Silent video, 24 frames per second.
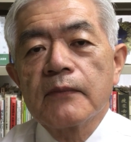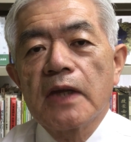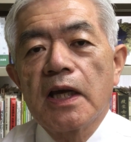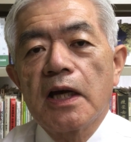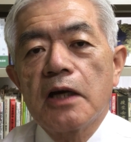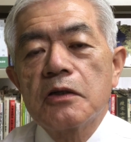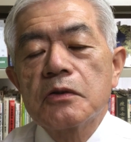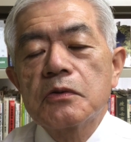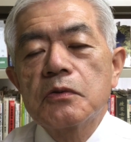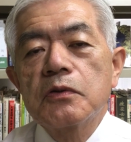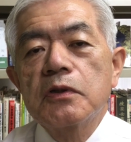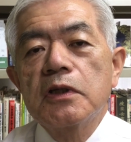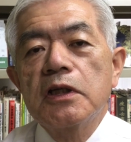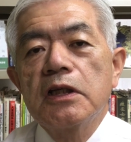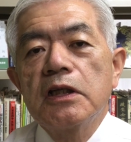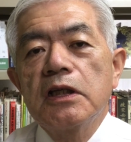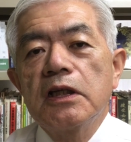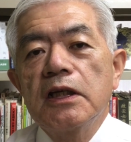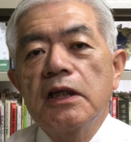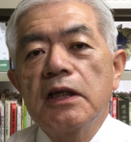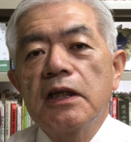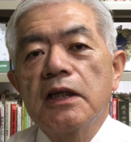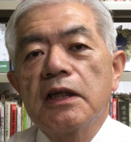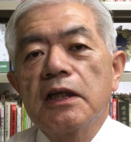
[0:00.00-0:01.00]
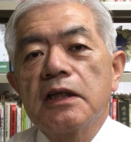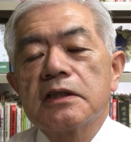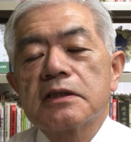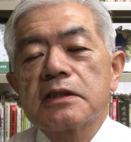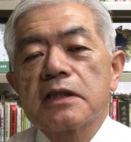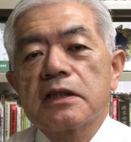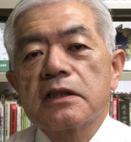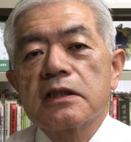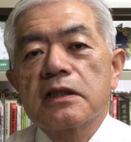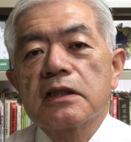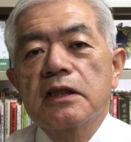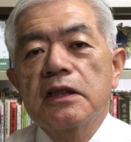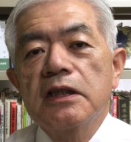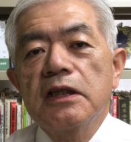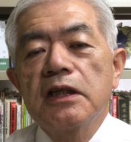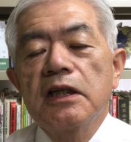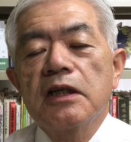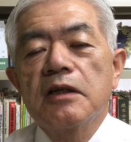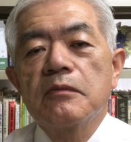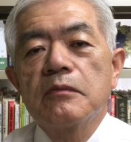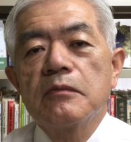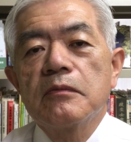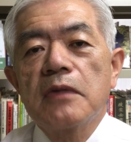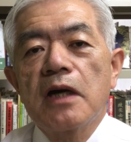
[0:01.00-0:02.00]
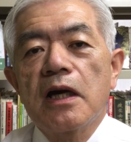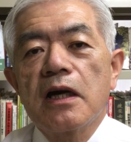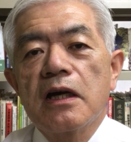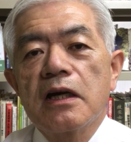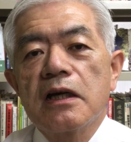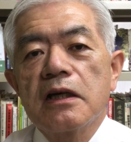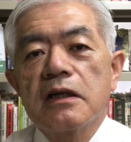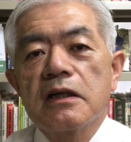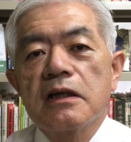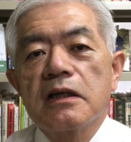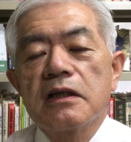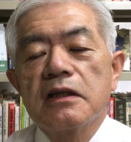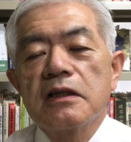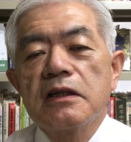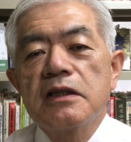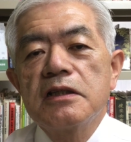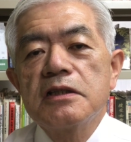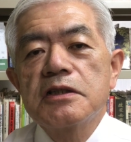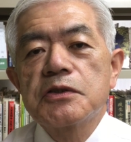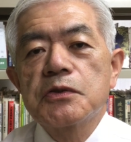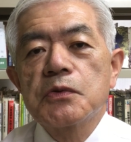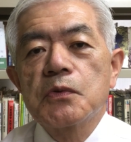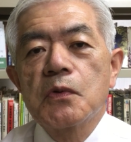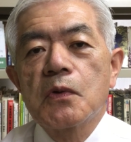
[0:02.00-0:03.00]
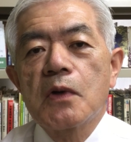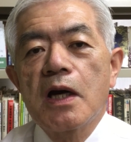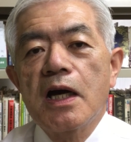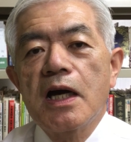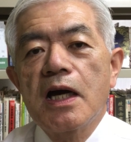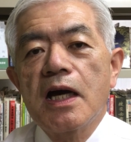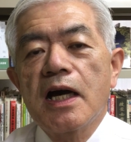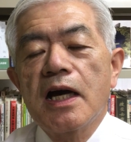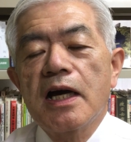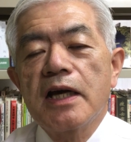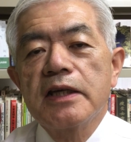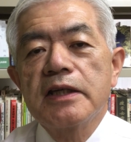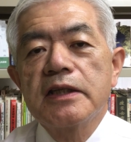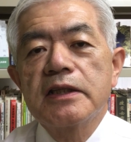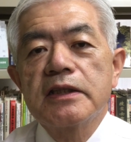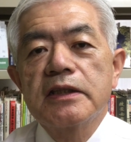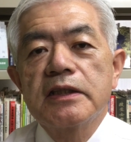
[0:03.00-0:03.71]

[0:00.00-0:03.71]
あの時に佐々木、まあ、院長が言っ